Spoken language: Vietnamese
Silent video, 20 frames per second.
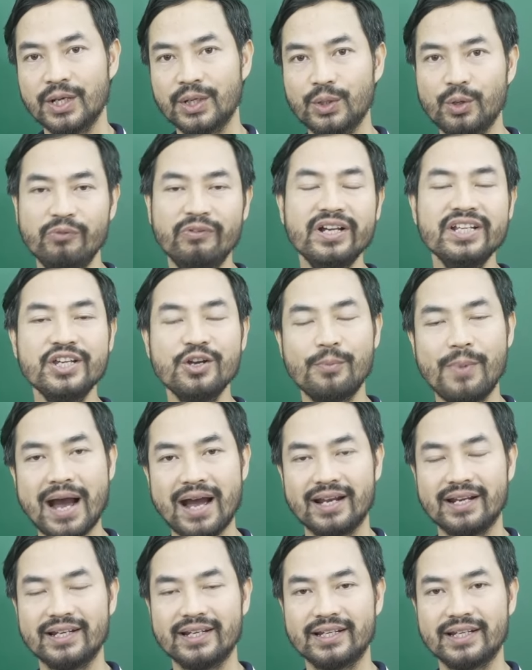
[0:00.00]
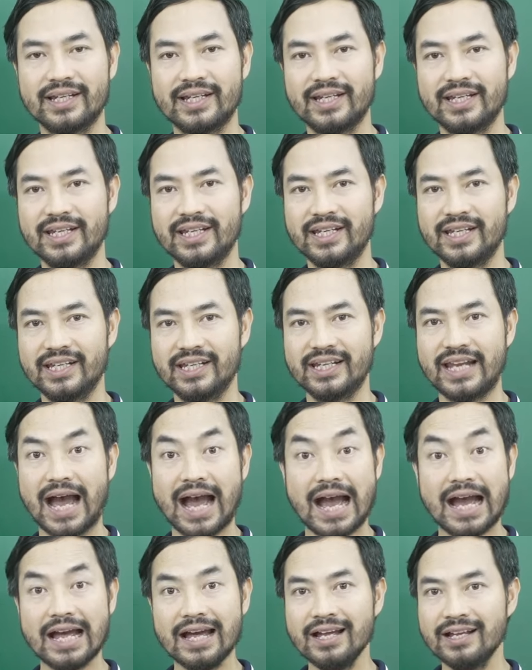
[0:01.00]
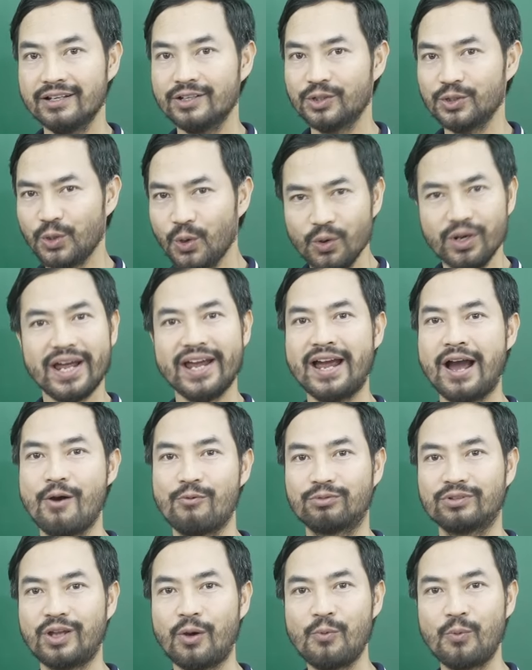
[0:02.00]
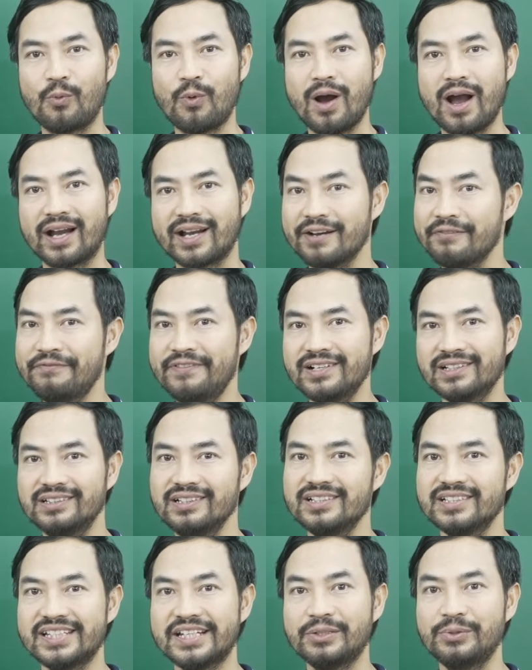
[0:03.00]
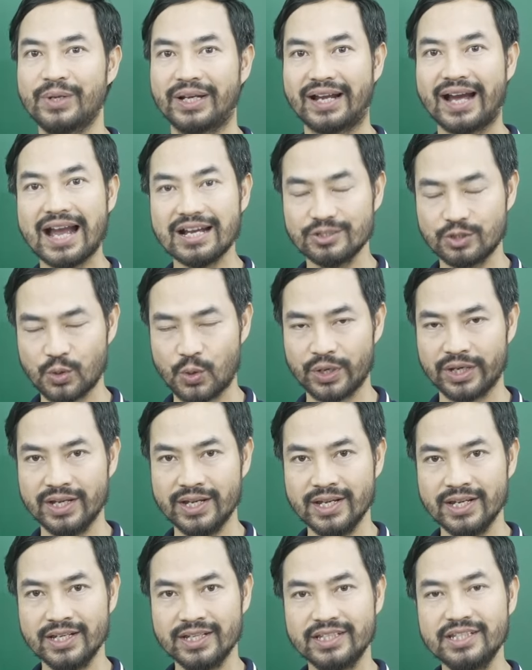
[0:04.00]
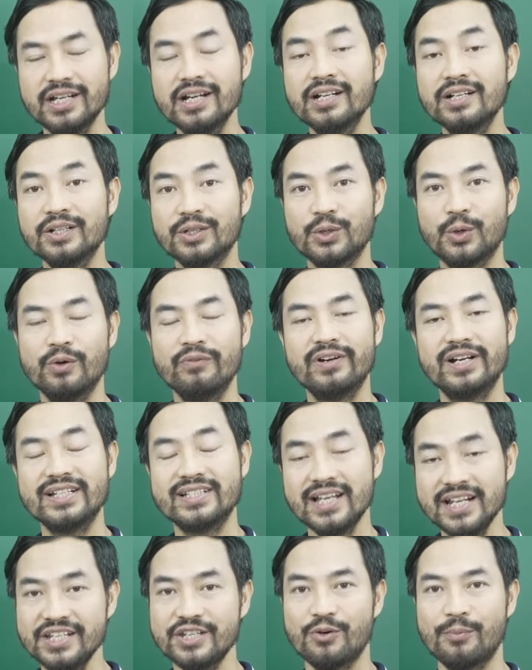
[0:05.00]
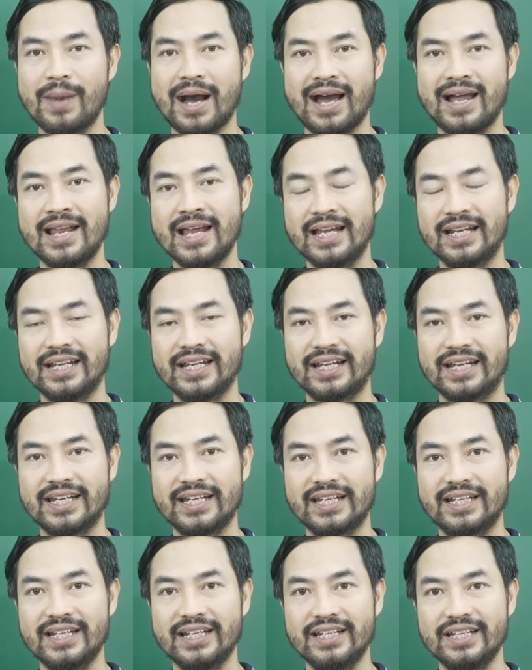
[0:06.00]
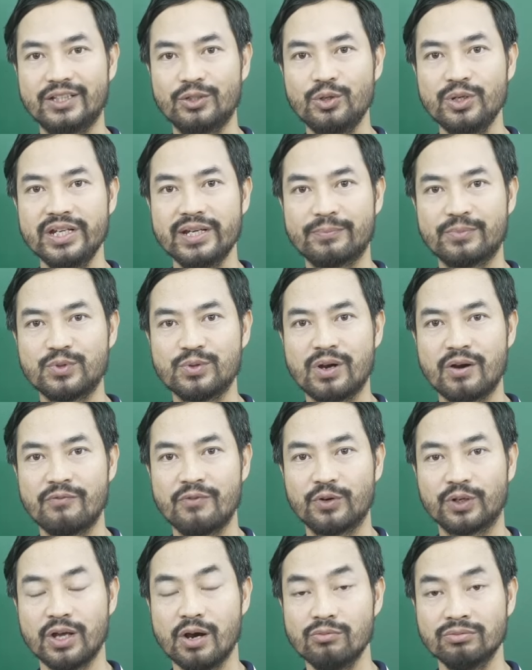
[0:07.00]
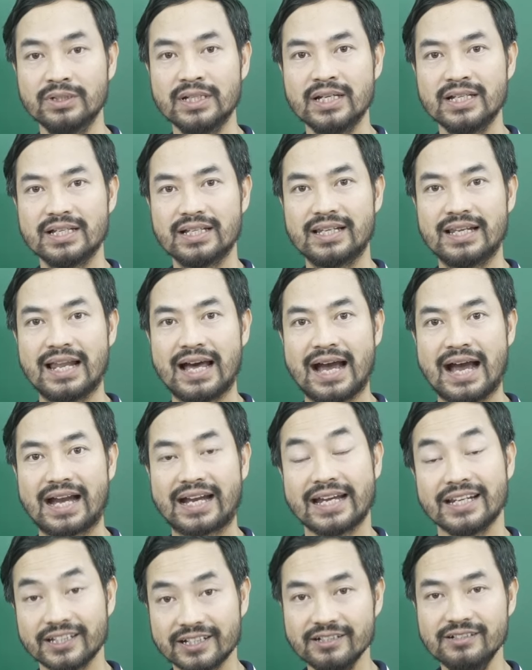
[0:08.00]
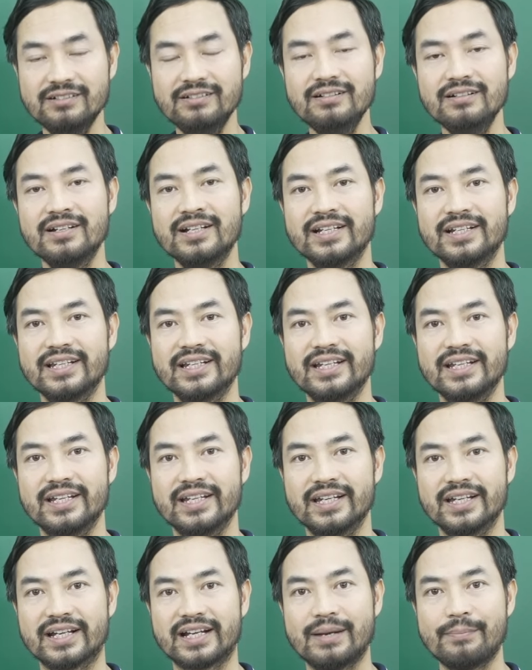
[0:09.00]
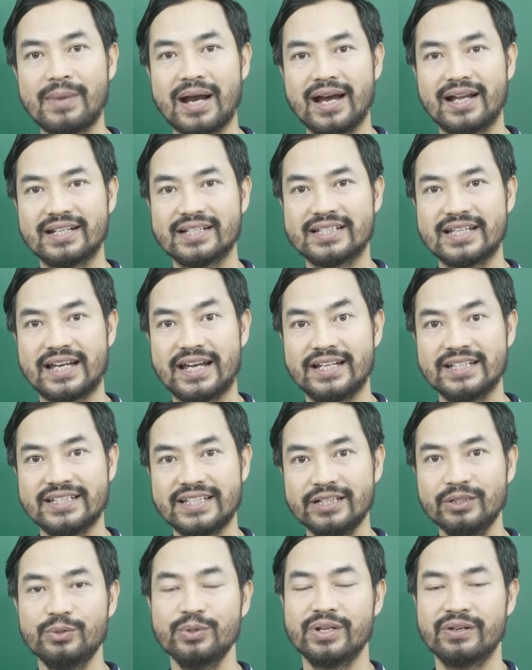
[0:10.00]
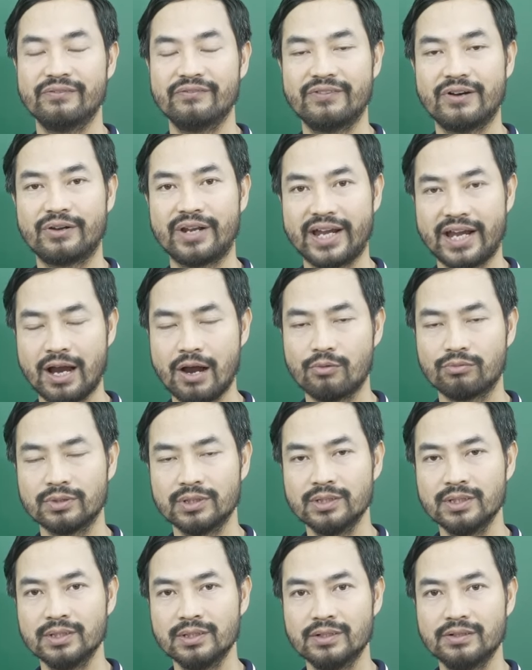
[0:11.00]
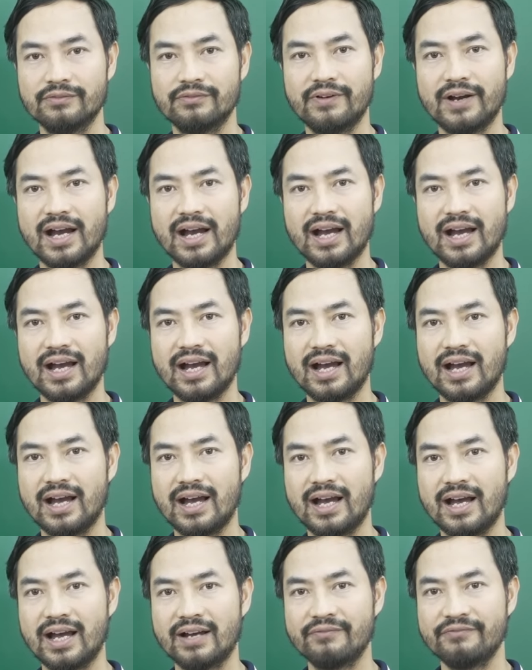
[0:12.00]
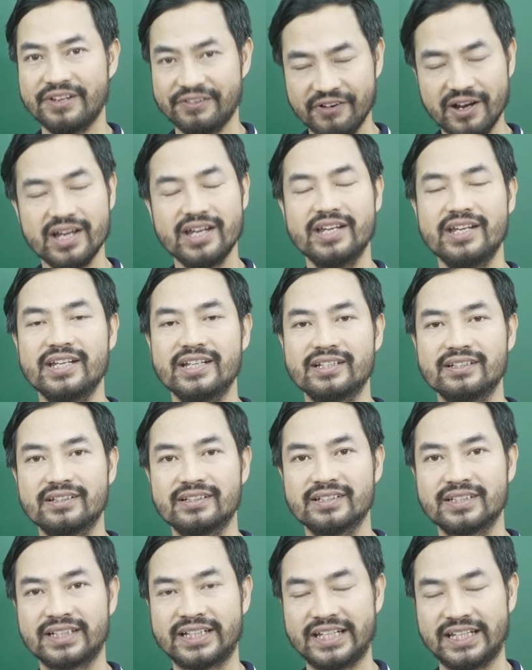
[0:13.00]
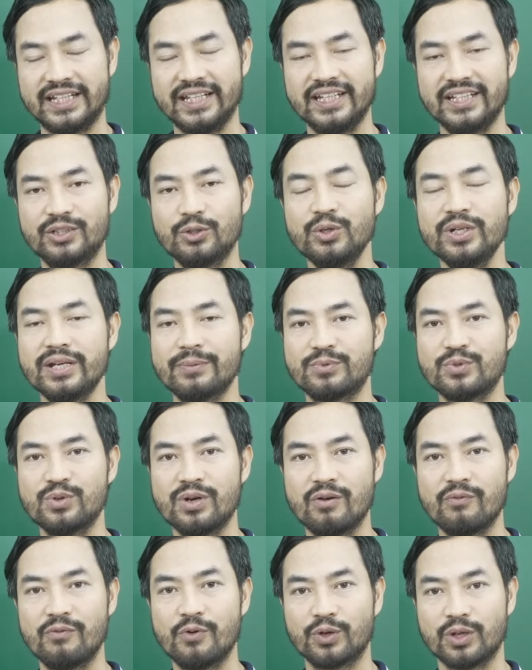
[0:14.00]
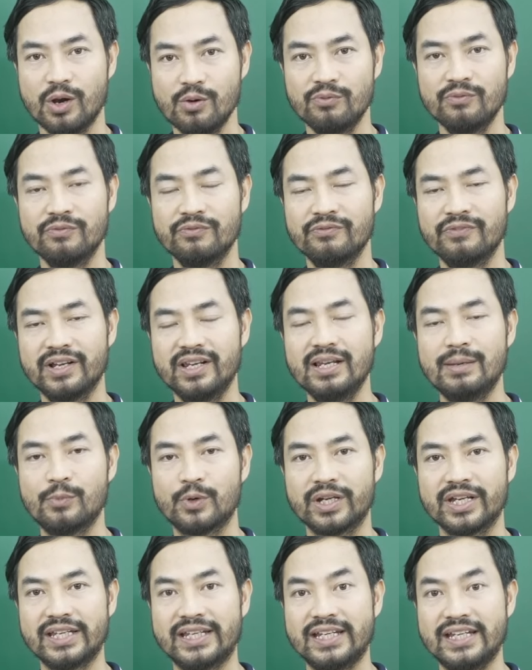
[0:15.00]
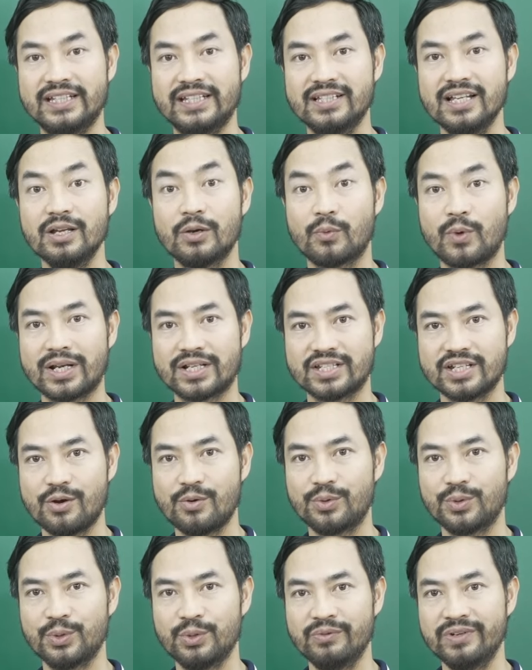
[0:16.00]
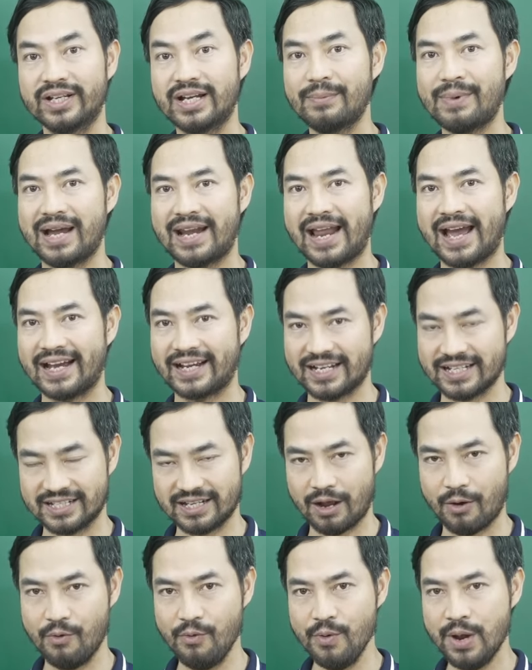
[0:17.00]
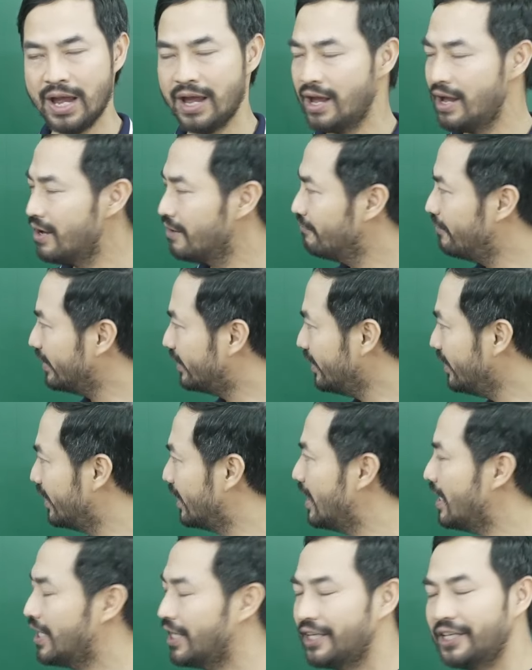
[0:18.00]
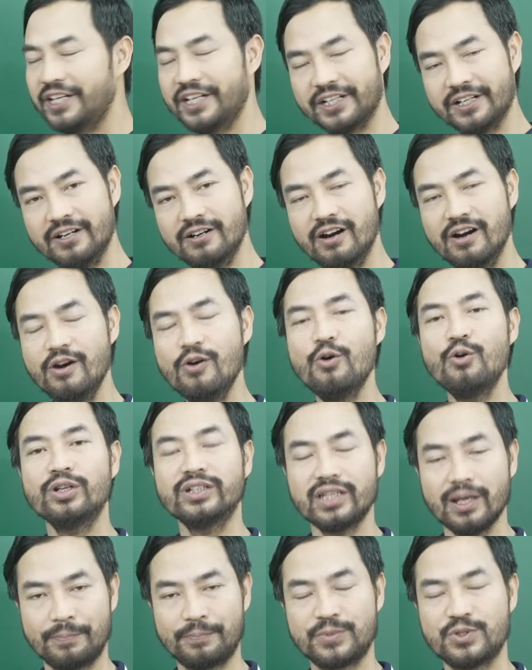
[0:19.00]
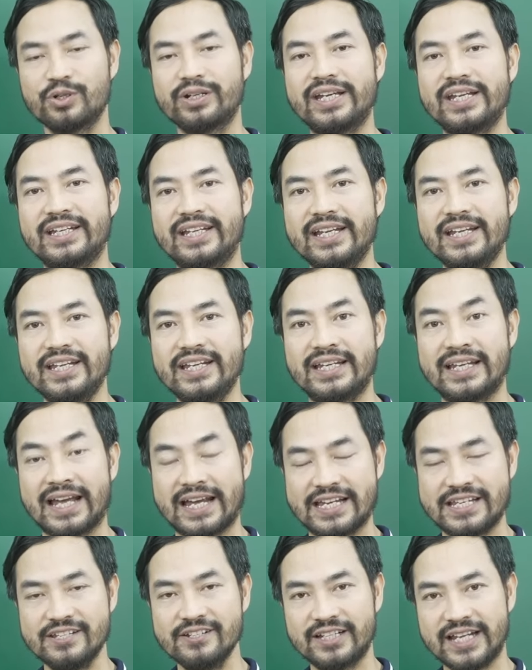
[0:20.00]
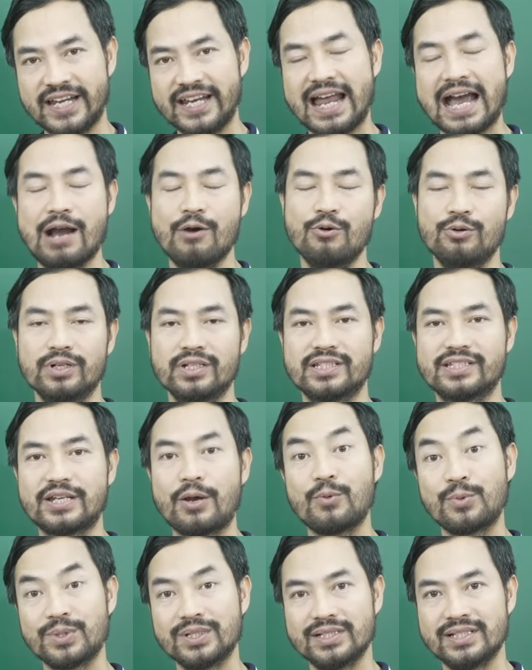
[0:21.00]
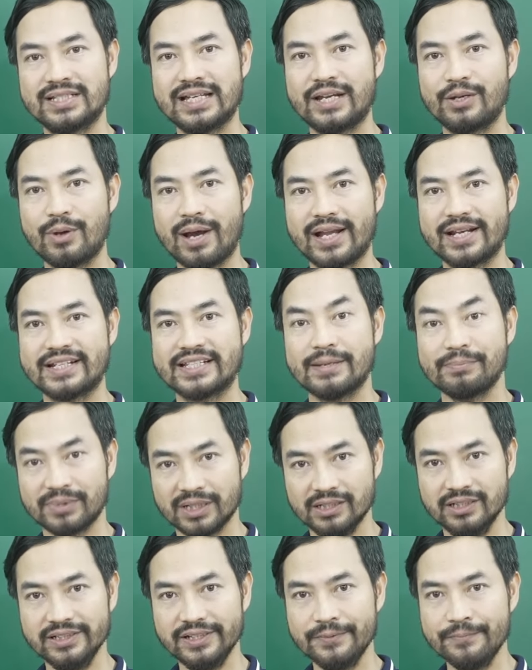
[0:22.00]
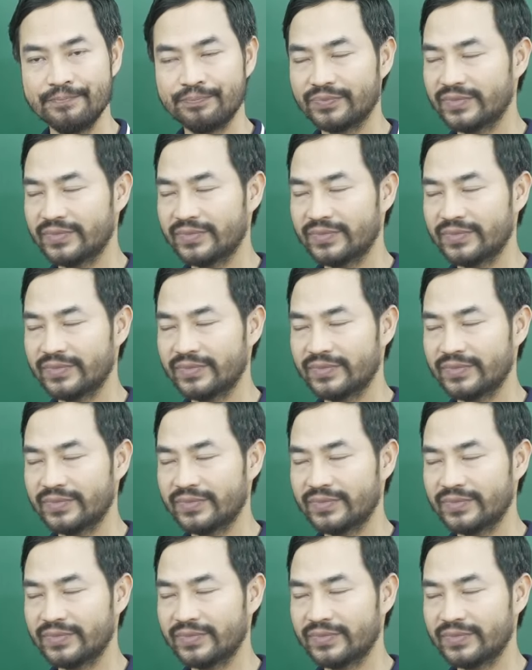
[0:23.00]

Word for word: Đối với nhiều bạn thì đã đỗ đại học thông qua các phương thức xét tuyển khác rồi, nhưng đối với rất nhiều bạn thì kỳ thi tốt nghiệp trung học phổ thông là căn cứ để các bạn sẽ xét tuyển vào đại học. Và vì vậy, kỳ thi tốt nghiệp trung học phổ thông vẫn là một kỳ thi rất là quan trọng đối với các bạn 2K6. Vậy thì định hướng ôn tập cho kỳ thi này như thế nào trong giai đoạn sắp tới?